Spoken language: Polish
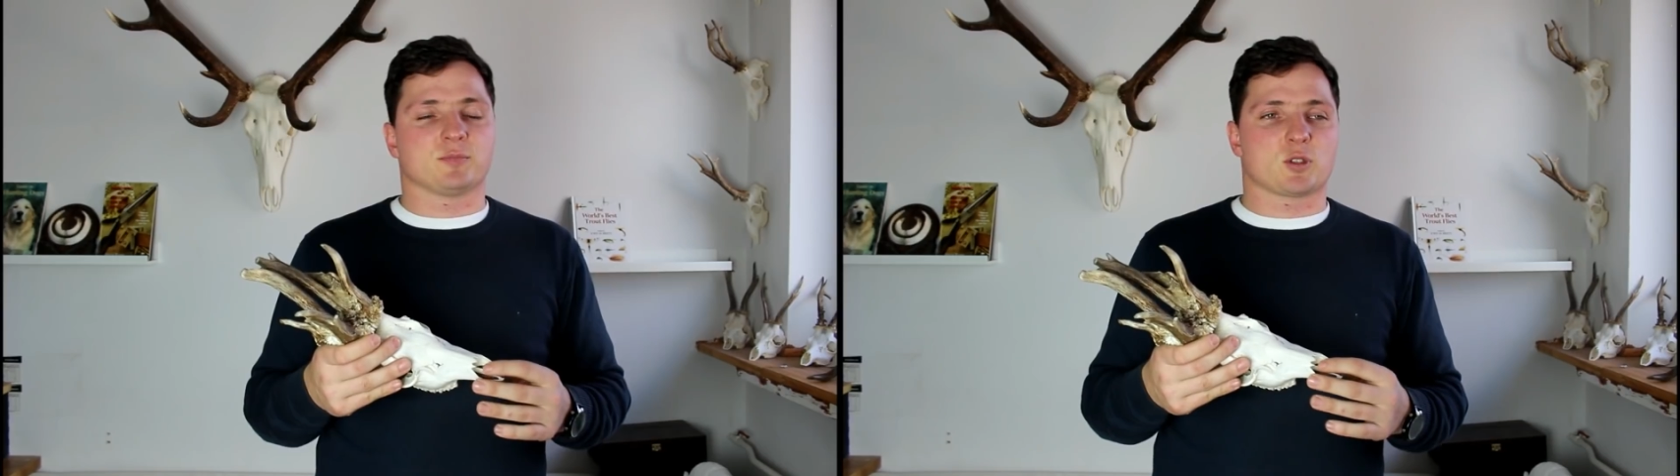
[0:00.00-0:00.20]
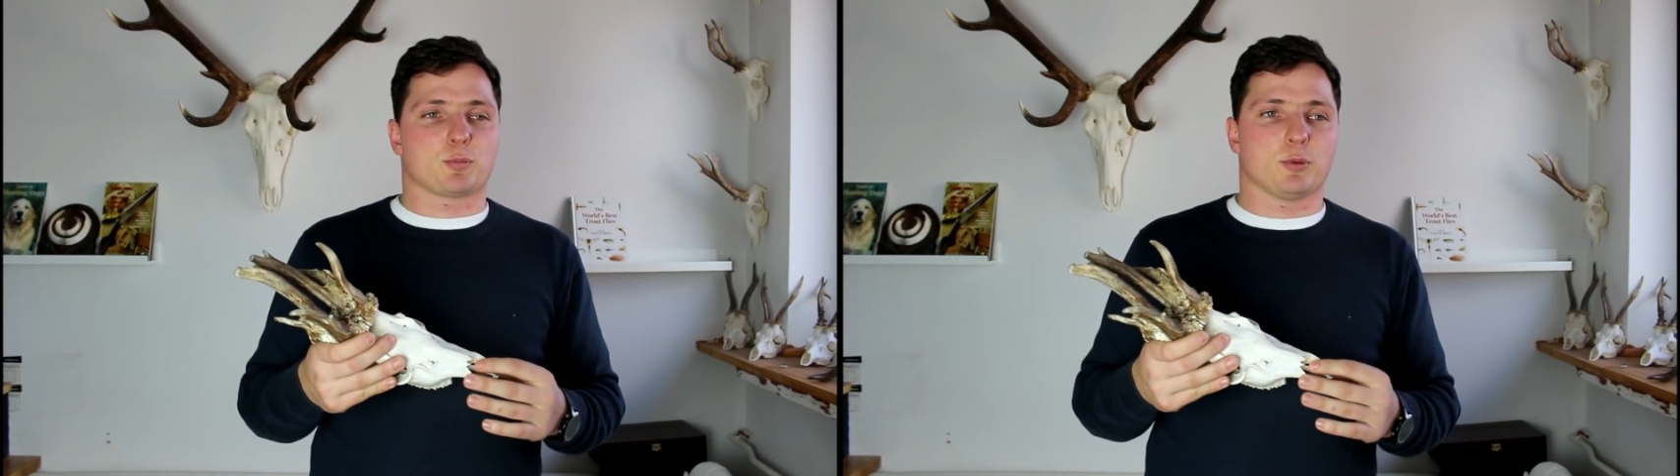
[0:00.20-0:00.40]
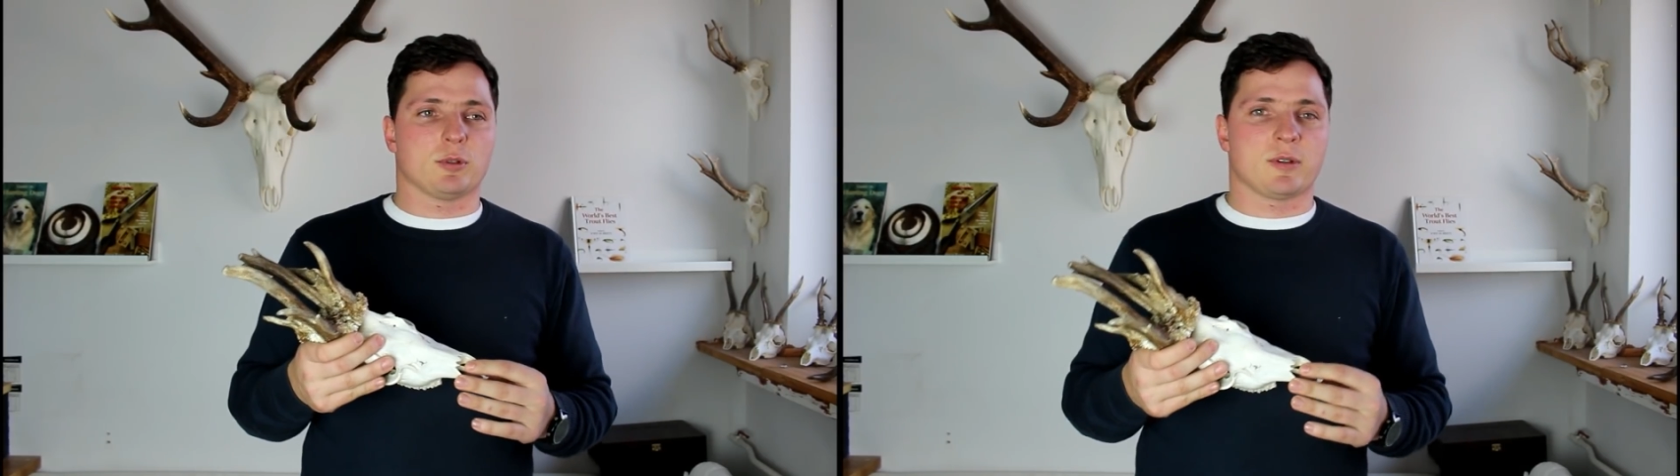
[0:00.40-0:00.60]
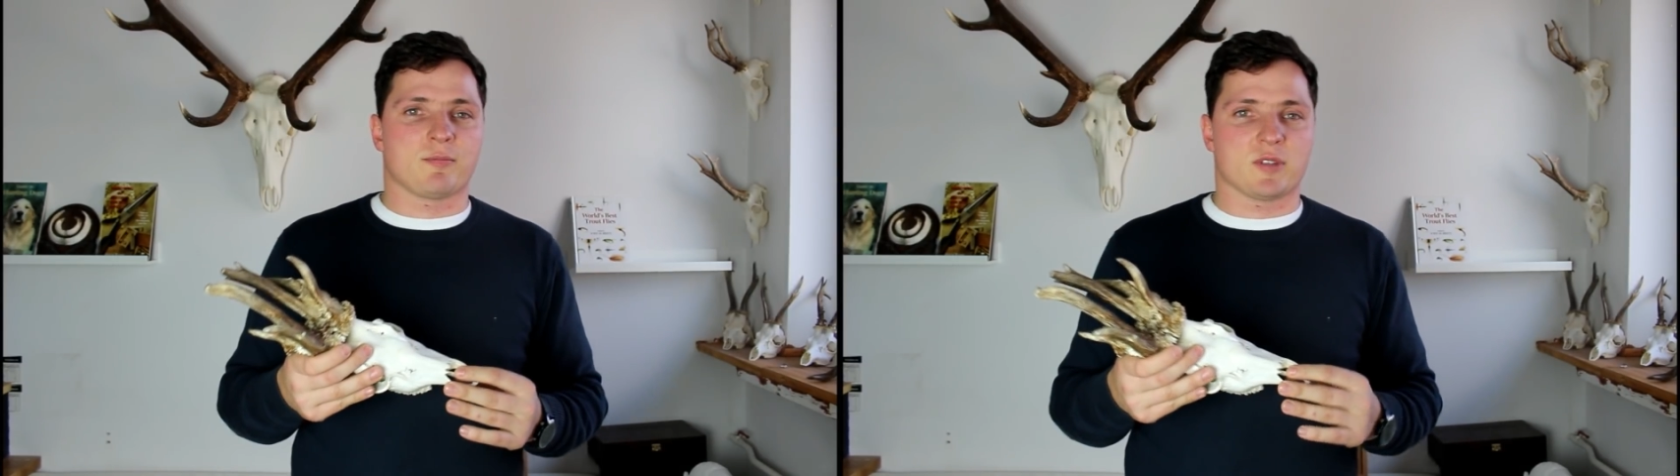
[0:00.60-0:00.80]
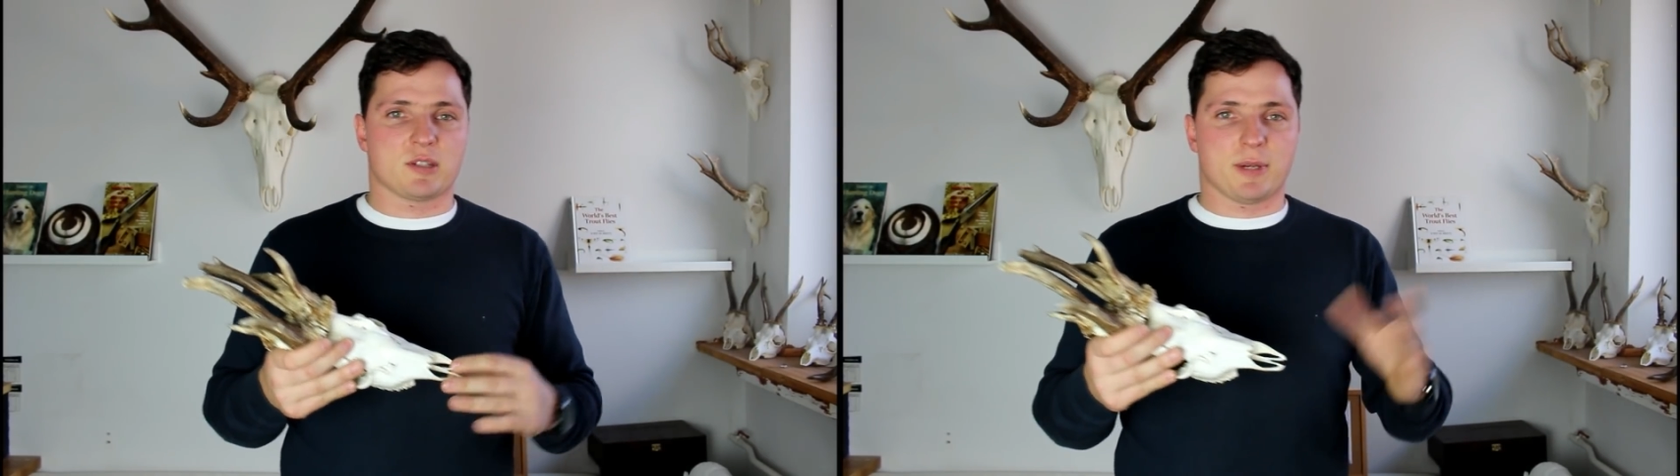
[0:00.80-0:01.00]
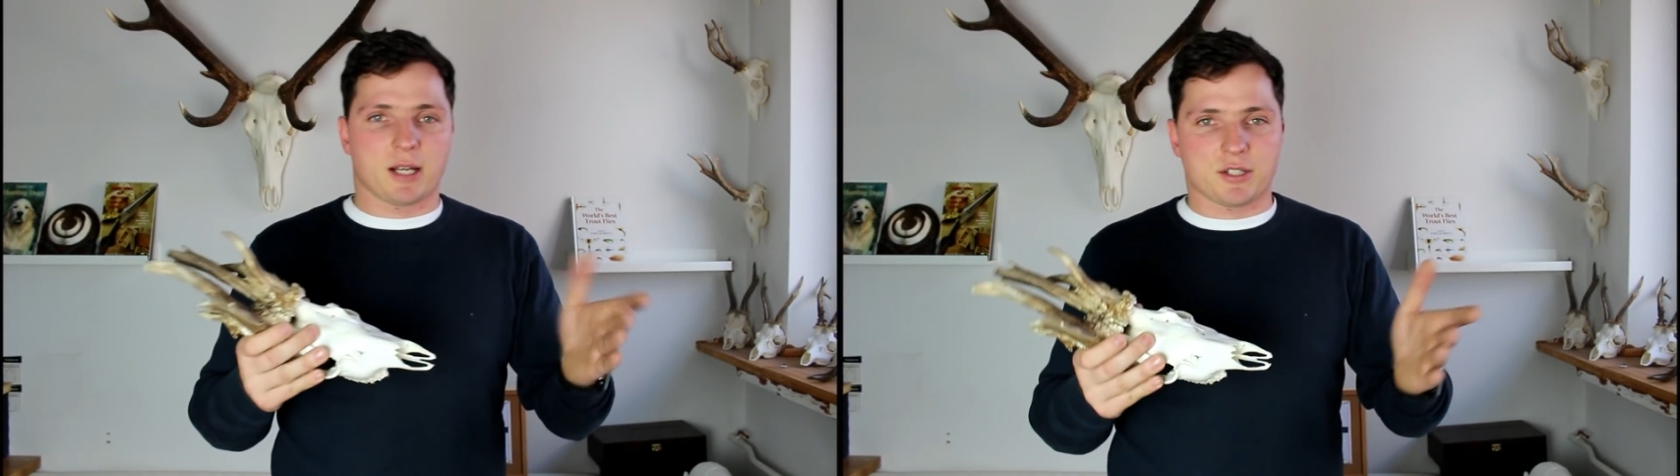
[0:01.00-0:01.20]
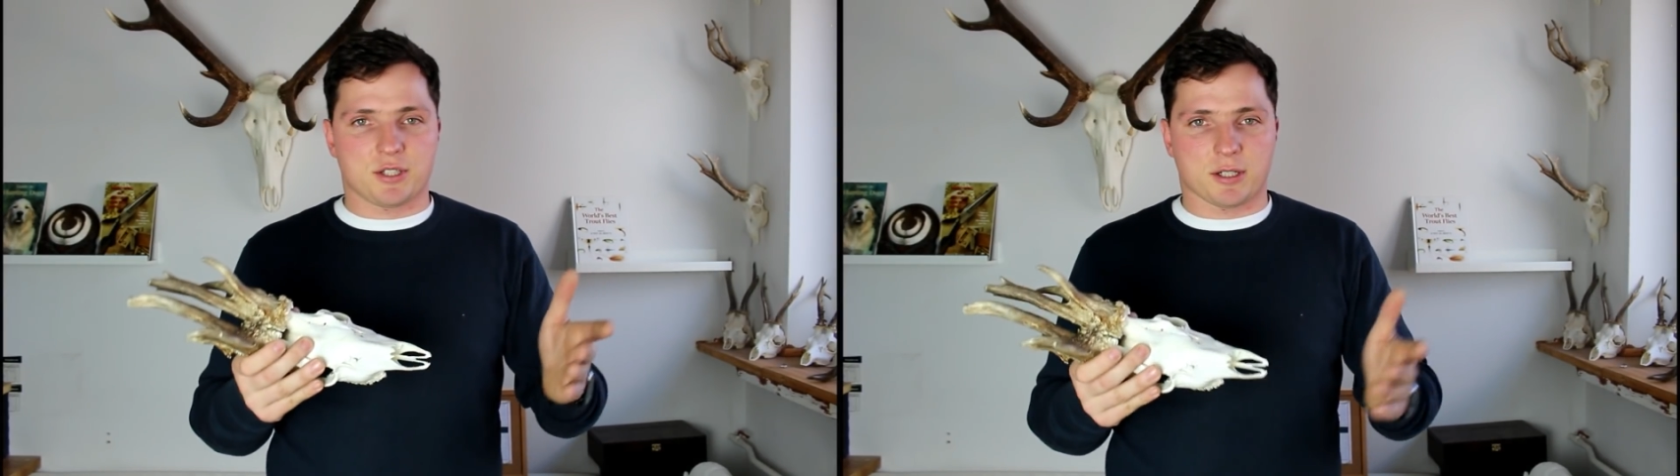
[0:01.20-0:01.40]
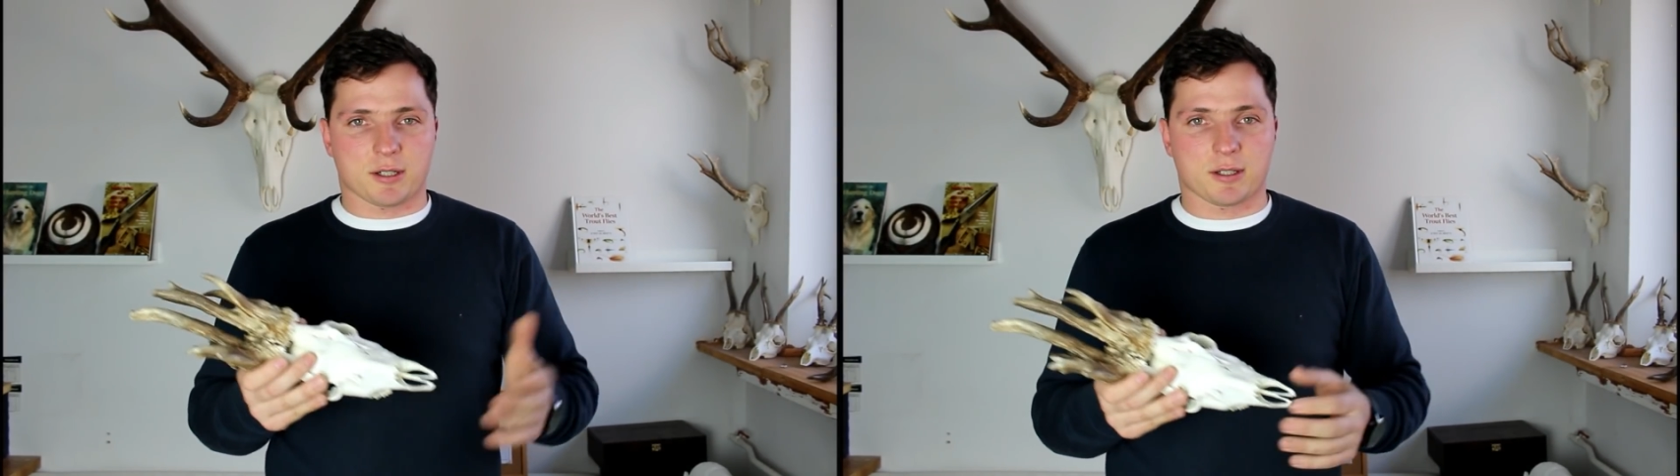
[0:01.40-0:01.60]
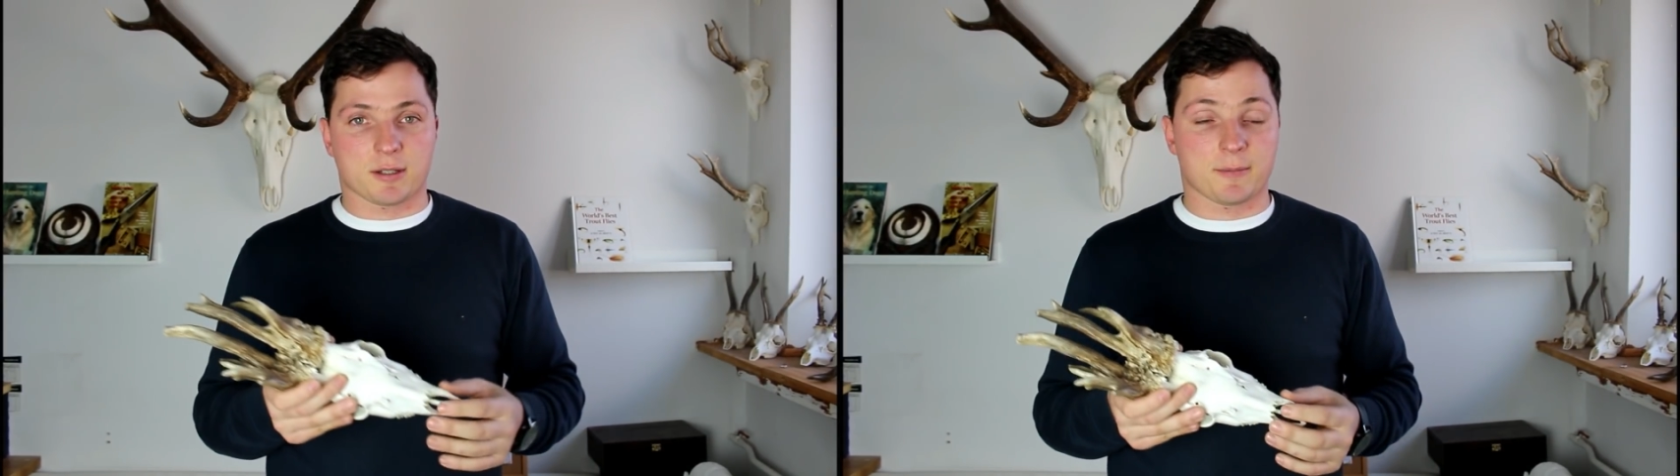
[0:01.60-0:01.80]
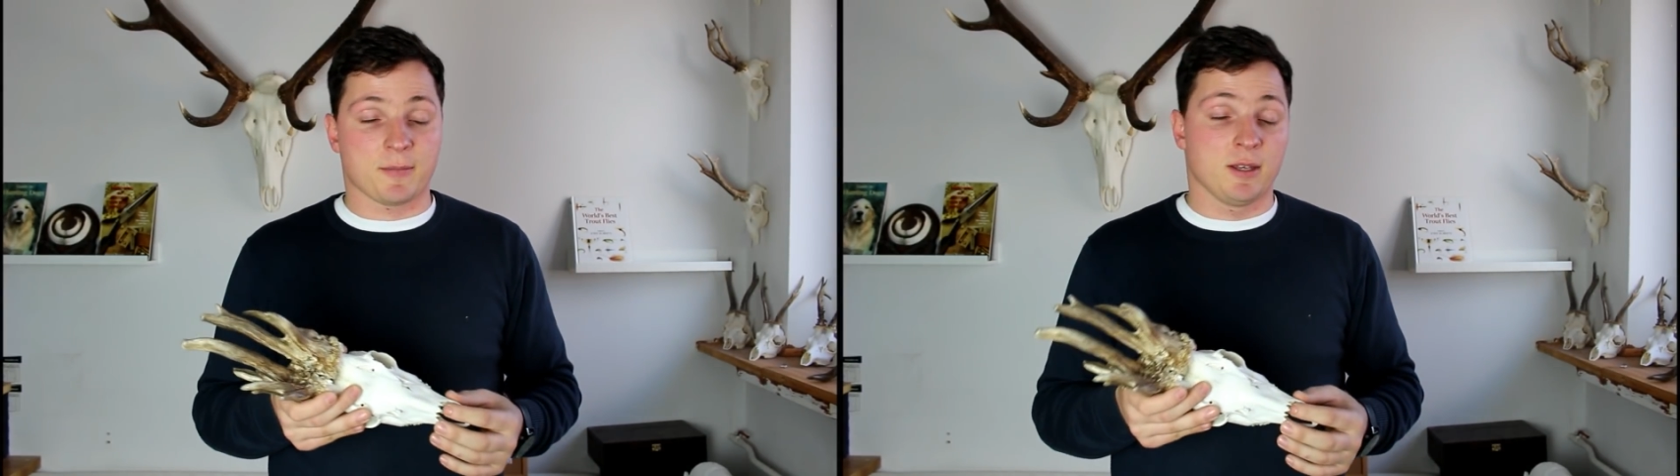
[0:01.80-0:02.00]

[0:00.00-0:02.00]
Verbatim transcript: z pól zbiega dzik, nie?